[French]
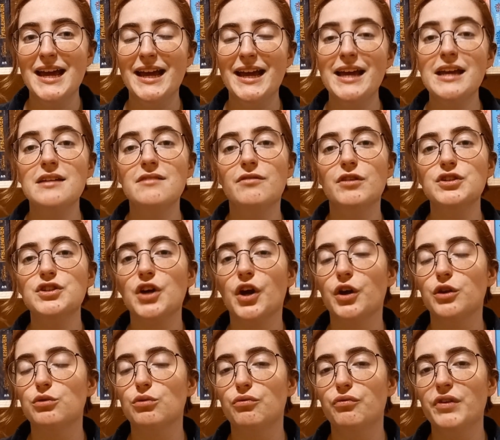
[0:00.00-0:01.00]
Et il va se
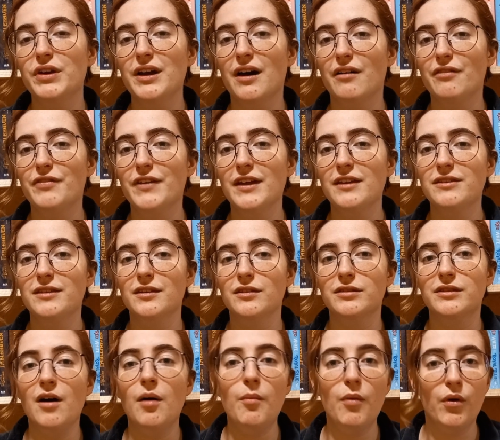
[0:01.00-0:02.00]
retrouver en
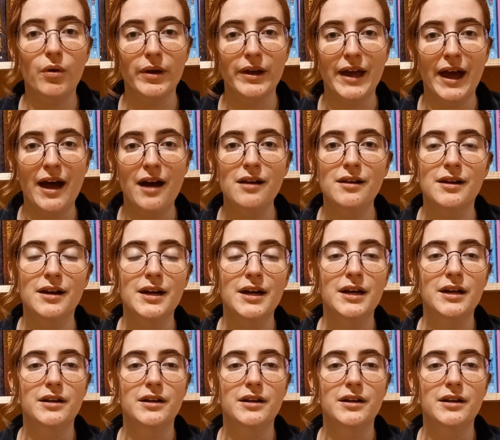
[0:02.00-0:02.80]
fait dans Montréal